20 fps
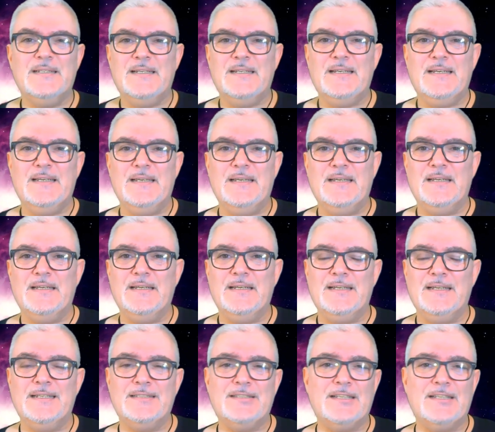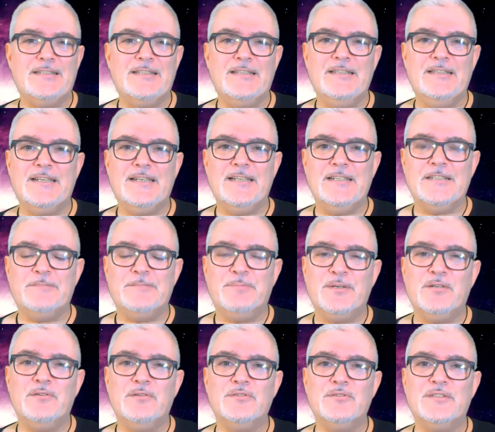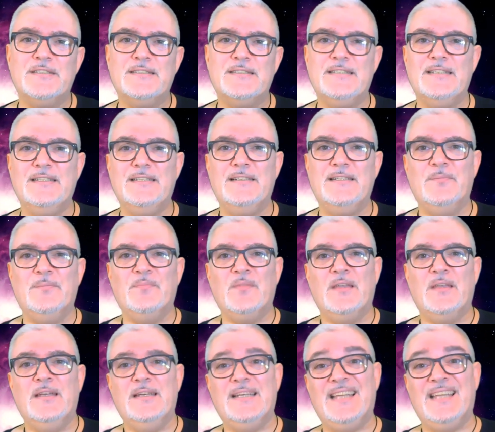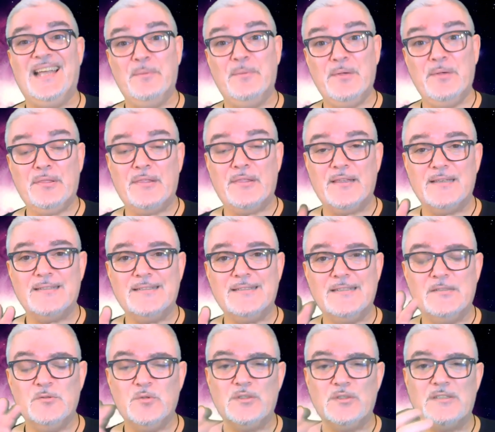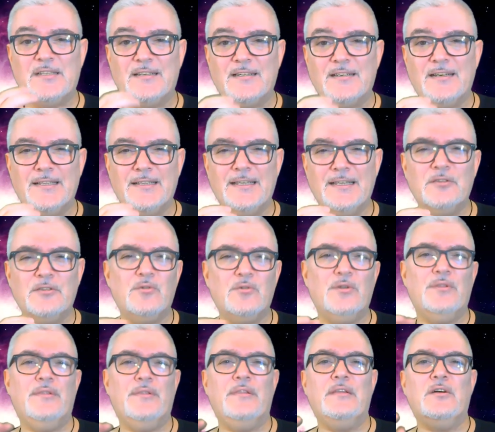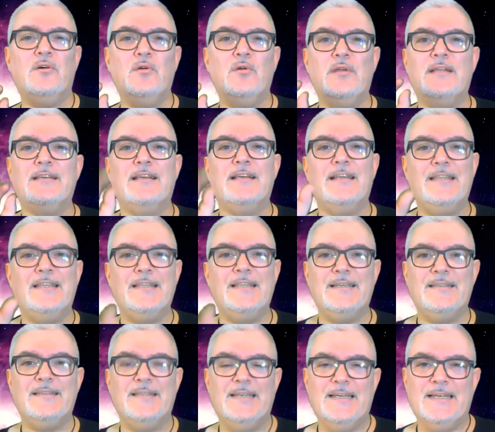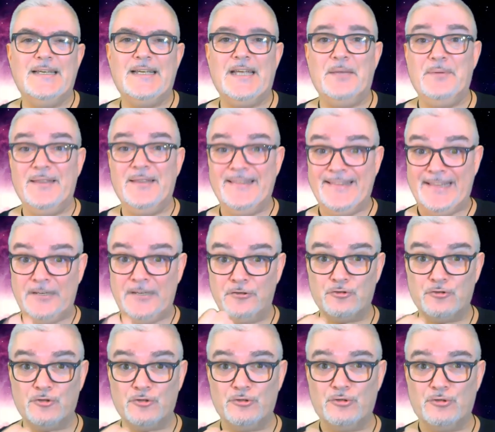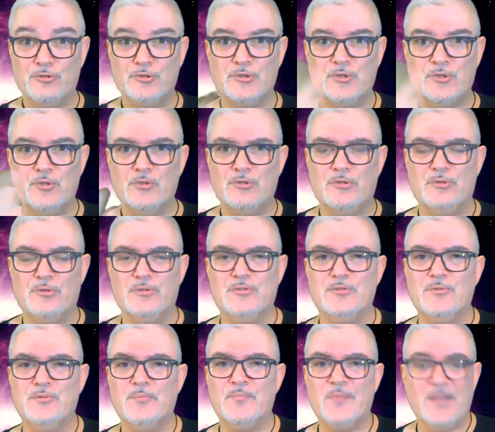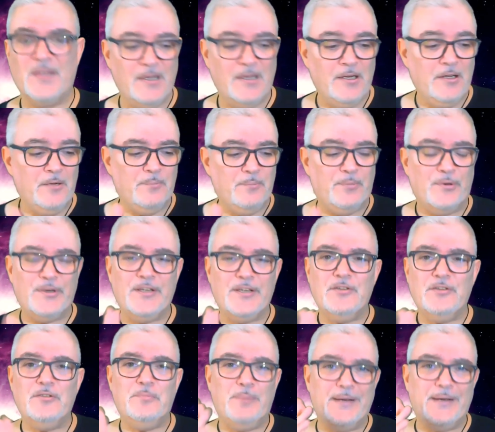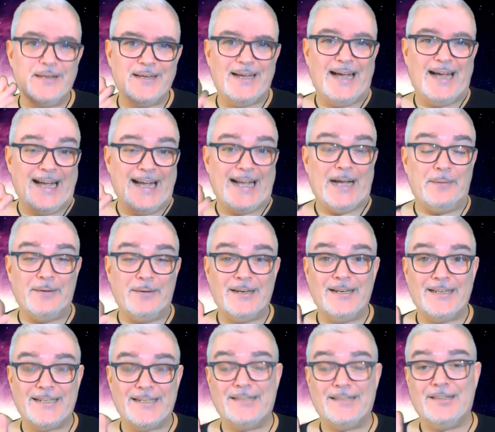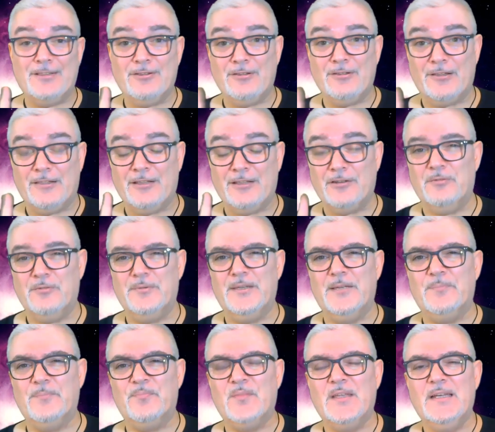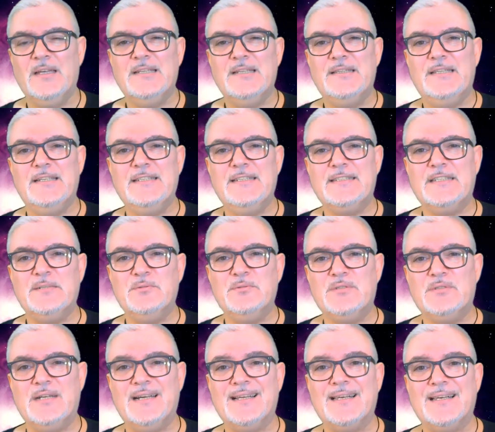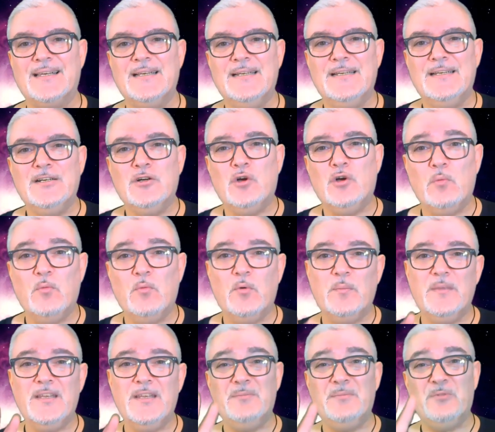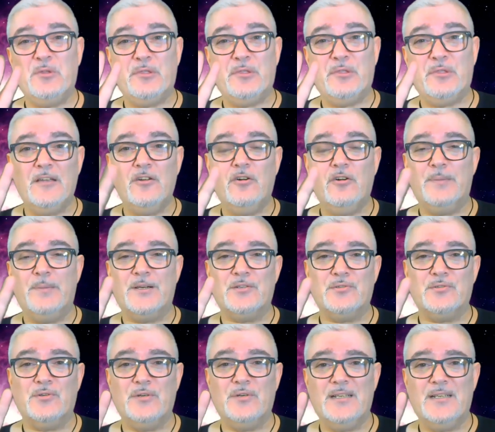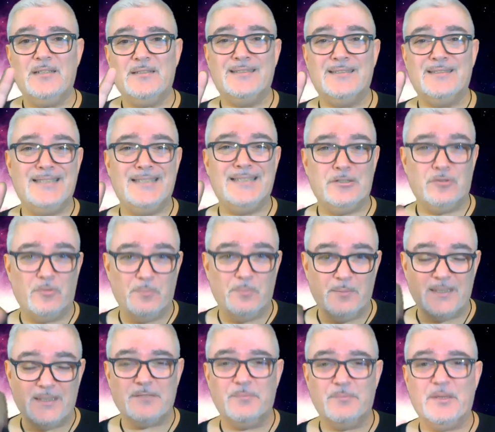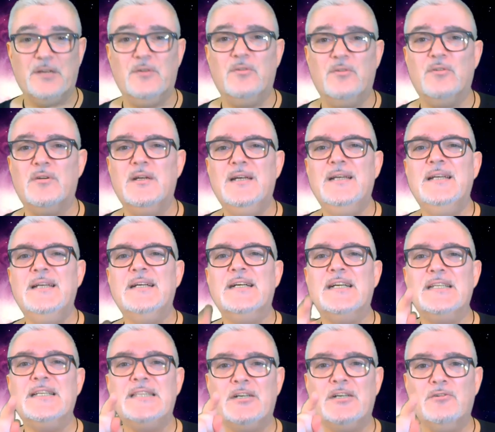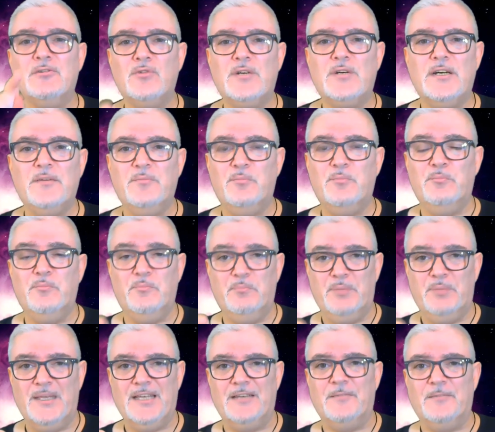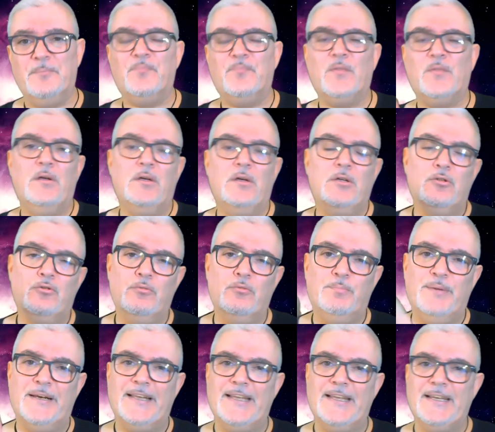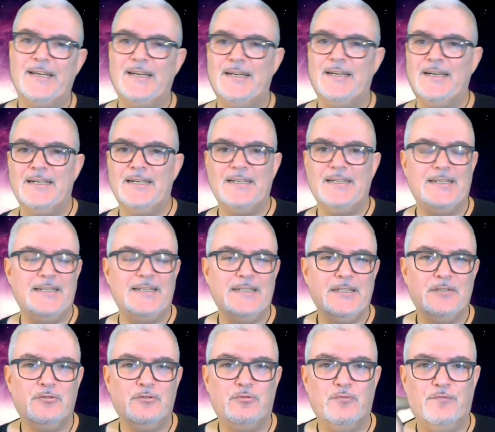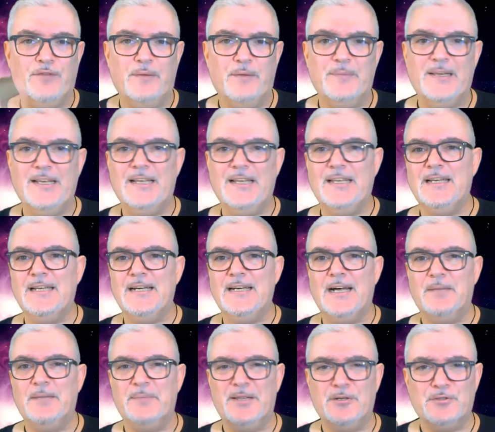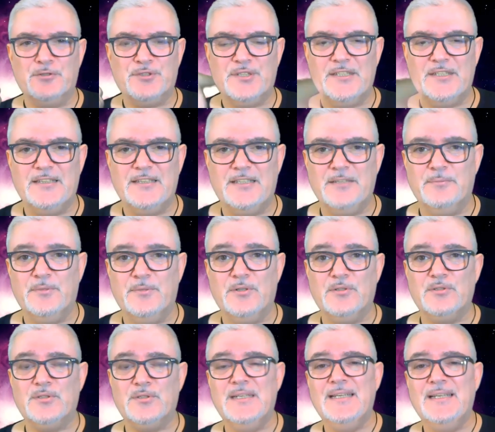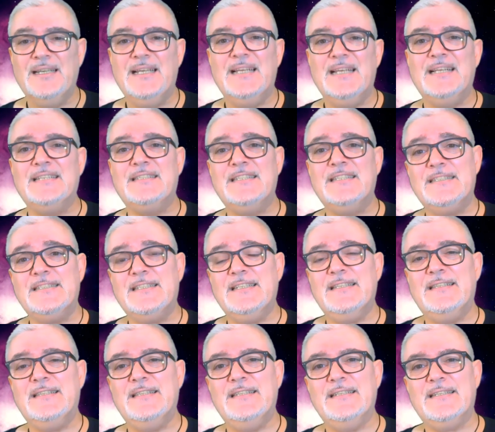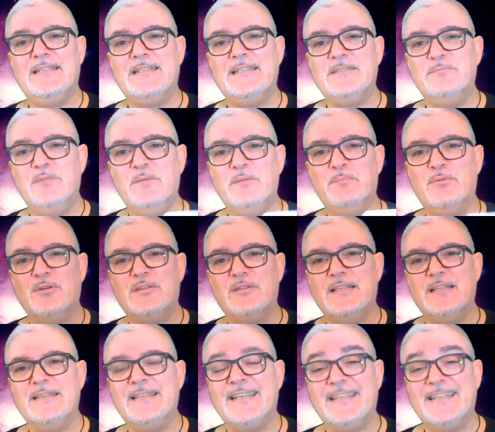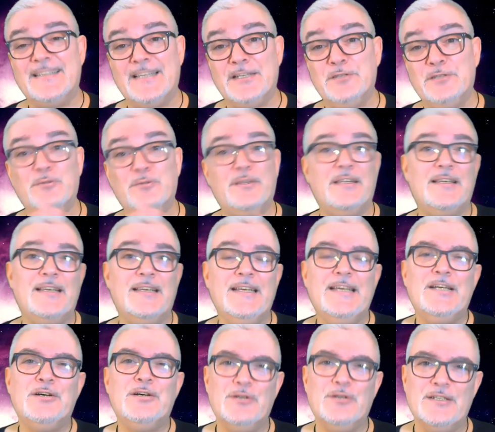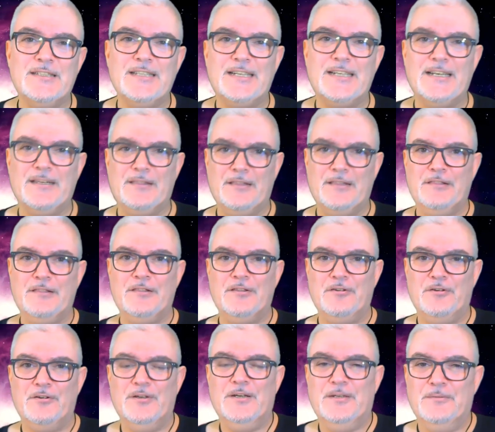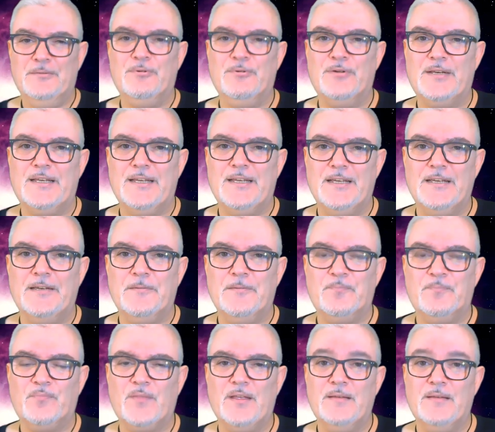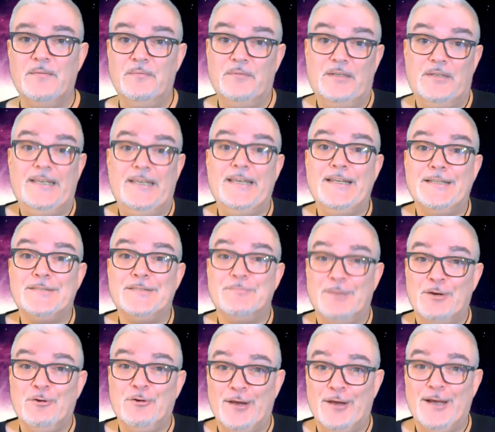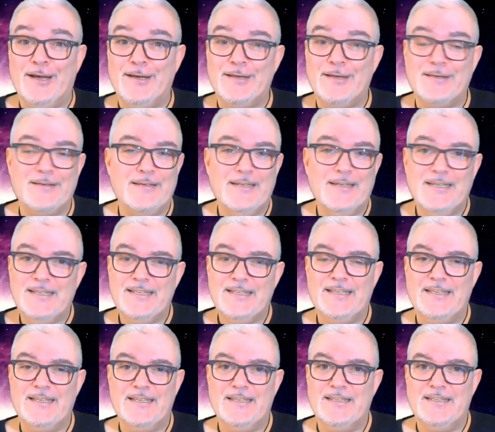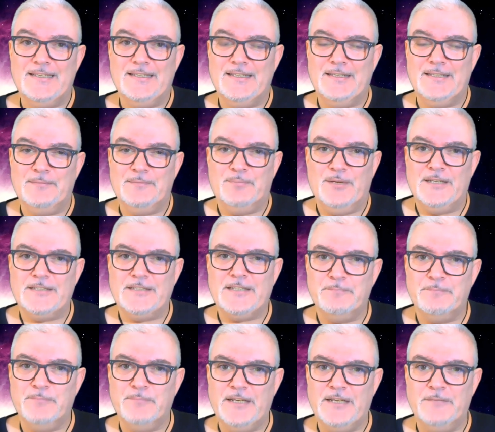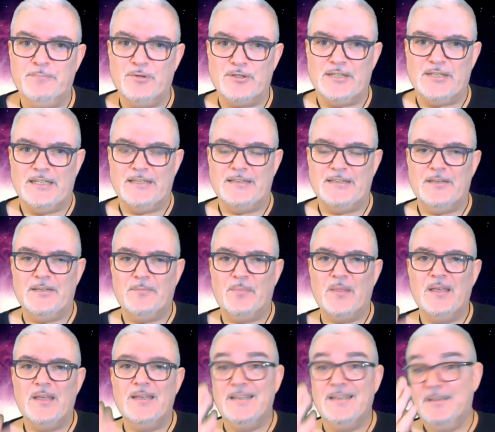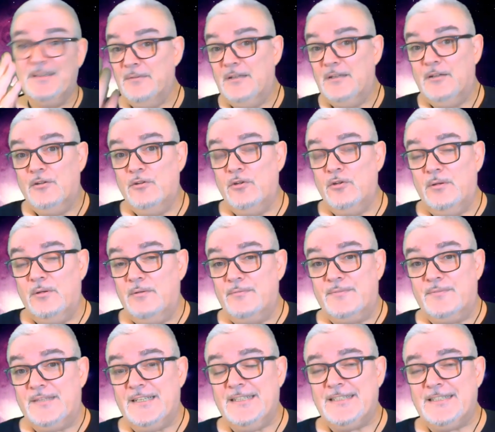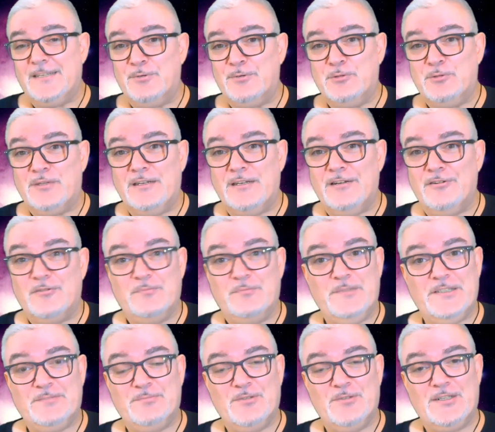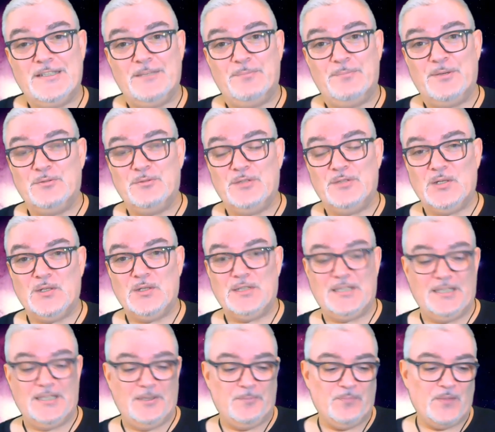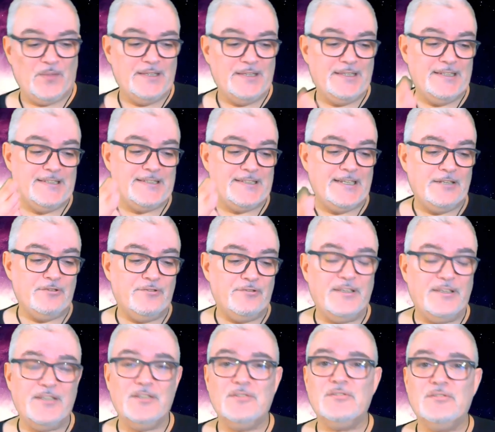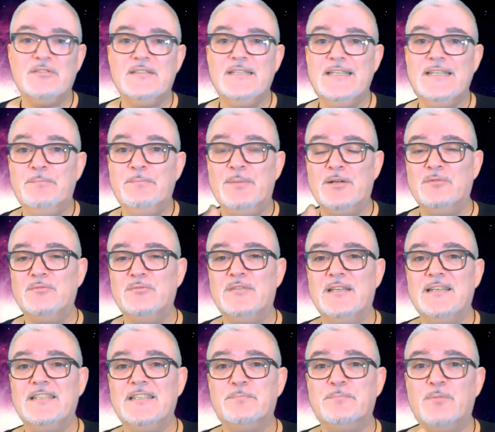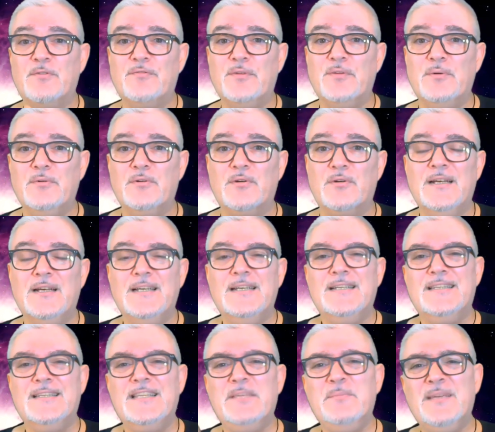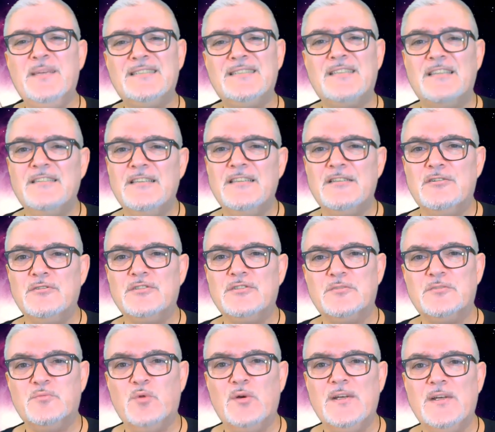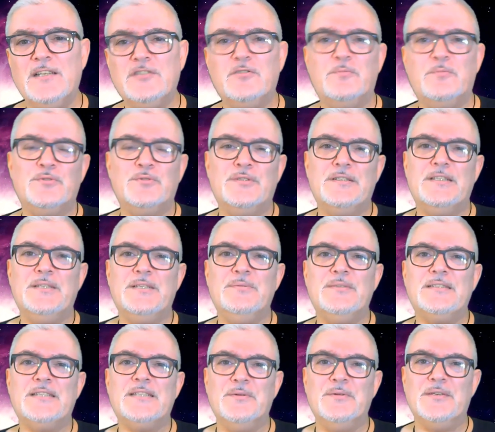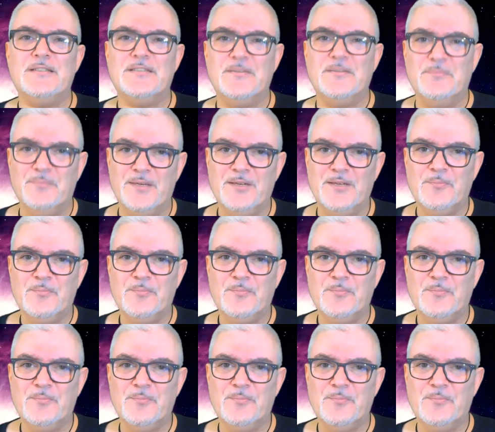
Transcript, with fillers: esta técnica del espejo nos enseña que a veces nuestra realidad no coincide con la realidad que ven de nosotros otros. Por ello, para acabar el ejercicio y hacerlo bien, tienes que buscar como mínimo cinco personas, si son más mejor, que te conozcan bien. Tu pareja, tu familia, amigos íntimos. Les tienes que decir que es muy importante que te ayuden con este ejercicio, porque mm, quieres mejorar y es importante tienes que preguntarles lo mismo que te he preguntado a ti. Tienes que ir donde ellos y pregúntales, por favor, dime hasta 10 cosas buenas o positivas que veas en mí.